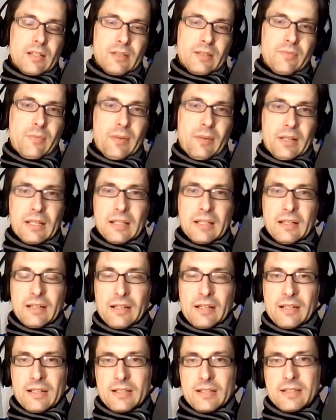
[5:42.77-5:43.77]
Also wenn man Kindern
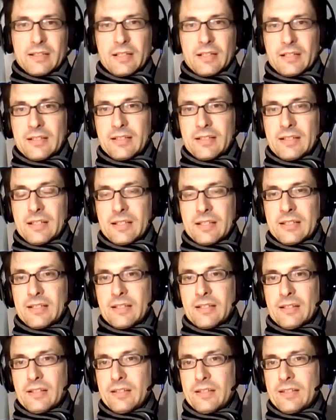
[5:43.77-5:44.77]
dann das, das,
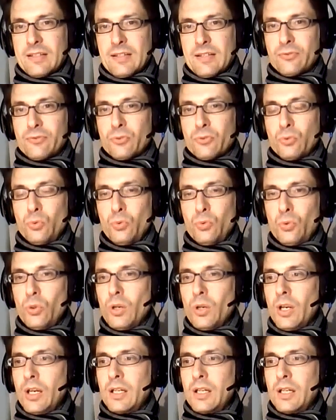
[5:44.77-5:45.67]
das äh, sehr früh